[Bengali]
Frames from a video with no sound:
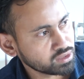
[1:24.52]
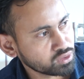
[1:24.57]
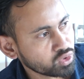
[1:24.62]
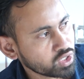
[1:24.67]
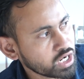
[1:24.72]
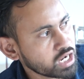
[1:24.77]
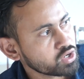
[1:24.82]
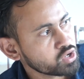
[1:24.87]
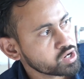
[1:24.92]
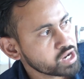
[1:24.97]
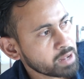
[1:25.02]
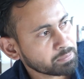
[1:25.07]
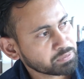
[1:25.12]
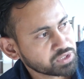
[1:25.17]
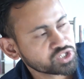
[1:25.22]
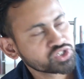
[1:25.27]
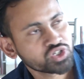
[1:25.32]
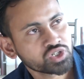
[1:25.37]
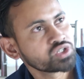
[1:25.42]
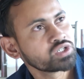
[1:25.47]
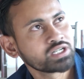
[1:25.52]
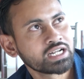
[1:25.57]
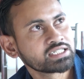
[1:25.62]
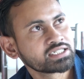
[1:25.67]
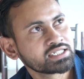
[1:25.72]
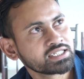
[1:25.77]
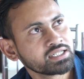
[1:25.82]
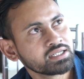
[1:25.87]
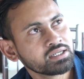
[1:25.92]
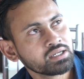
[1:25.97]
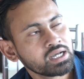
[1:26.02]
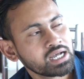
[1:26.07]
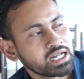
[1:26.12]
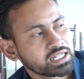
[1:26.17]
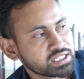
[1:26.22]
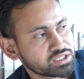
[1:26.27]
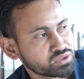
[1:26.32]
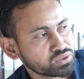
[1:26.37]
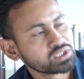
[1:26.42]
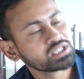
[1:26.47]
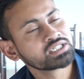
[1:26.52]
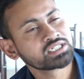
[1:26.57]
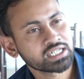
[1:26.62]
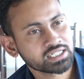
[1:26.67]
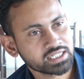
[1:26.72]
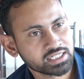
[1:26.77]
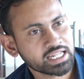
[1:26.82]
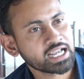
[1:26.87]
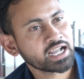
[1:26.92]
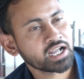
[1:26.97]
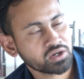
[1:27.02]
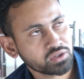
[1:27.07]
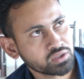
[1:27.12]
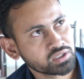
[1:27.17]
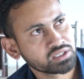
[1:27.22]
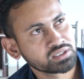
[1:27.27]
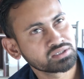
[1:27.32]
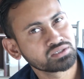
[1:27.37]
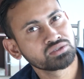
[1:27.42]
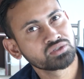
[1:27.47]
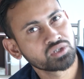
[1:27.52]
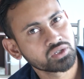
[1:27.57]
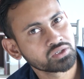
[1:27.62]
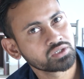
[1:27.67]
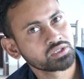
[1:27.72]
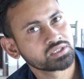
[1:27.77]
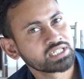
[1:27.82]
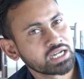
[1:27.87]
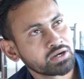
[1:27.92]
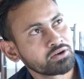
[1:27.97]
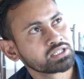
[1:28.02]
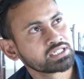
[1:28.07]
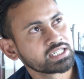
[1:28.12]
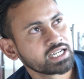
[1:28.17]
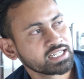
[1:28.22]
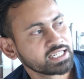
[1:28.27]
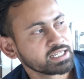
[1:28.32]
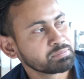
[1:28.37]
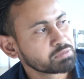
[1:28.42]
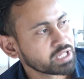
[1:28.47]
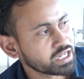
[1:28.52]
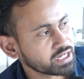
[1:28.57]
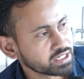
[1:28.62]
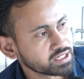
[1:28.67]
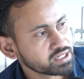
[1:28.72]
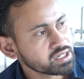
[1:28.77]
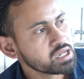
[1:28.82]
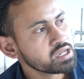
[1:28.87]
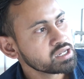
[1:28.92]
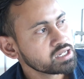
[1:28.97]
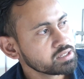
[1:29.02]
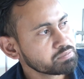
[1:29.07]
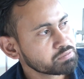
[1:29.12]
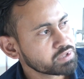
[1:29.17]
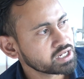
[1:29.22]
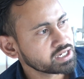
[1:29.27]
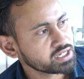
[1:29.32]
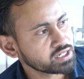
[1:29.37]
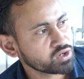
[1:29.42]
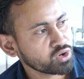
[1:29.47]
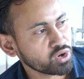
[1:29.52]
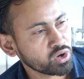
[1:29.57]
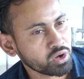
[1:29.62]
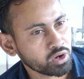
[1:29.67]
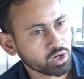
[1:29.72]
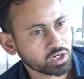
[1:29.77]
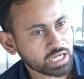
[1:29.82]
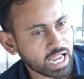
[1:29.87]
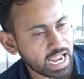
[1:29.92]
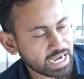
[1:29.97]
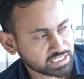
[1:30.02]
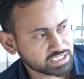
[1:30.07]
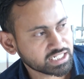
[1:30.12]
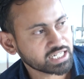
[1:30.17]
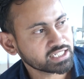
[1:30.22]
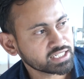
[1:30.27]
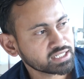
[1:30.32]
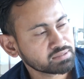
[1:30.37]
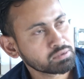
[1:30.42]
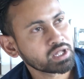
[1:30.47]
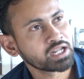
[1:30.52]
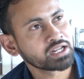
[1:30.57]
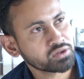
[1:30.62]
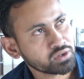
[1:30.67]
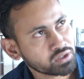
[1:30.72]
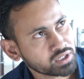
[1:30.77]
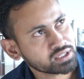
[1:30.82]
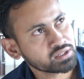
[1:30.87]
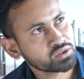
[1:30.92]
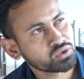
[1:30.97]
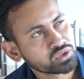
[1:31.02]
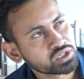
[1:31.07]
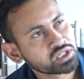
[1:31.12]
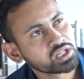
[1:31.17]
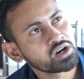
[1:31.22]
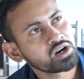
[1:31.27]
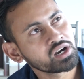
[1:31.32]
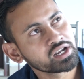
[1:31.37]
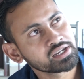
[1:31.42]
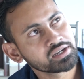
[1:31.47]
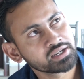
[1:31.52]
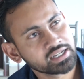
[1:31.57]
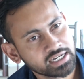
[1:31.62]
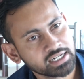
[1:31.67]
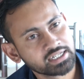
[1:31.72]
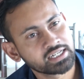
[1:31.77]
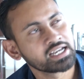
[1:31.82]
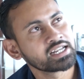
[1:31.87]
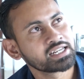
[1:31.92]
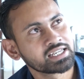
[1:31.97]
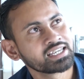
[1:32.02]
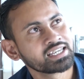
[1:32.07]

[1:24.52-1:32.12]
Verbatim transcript: লোকালয় আত্মীয় স্বজন আছে অর্থাৎ ওদের সাথে দেখা করার জন্য যাওয়া যায় ইত্যাদি ইত্যাদি অনেক একসাথে ইত্যাদি করতে হয় এটা আর